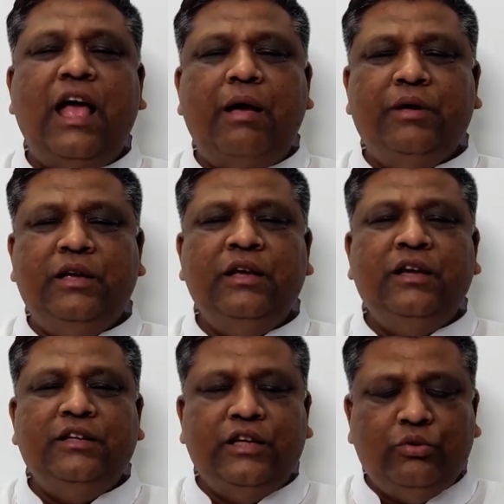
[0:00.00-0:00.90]
আমি
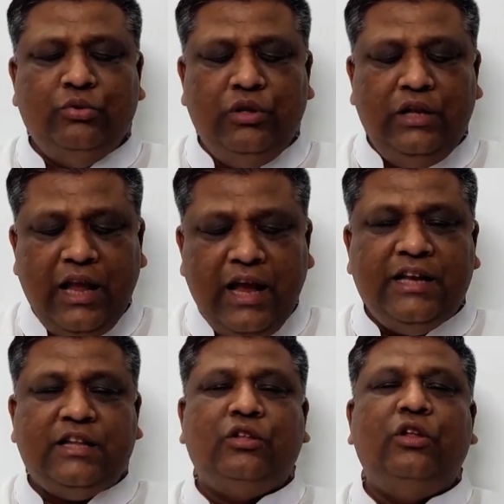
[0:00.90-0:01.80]
যেহেতু
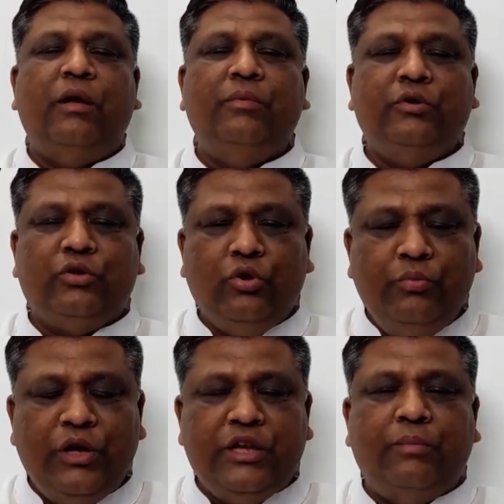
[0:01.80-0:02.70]
লেট আমি হয়তো
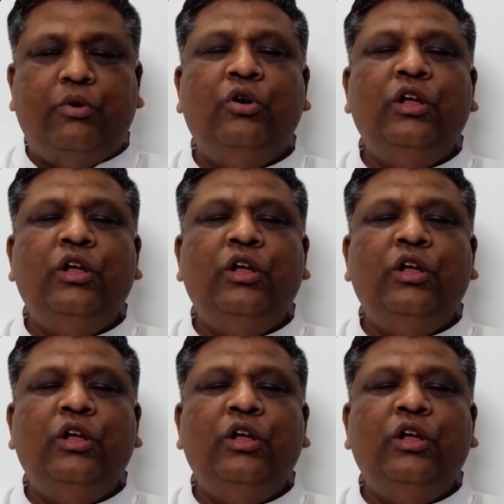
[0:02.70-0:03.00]
ঘুমিয়ে যাব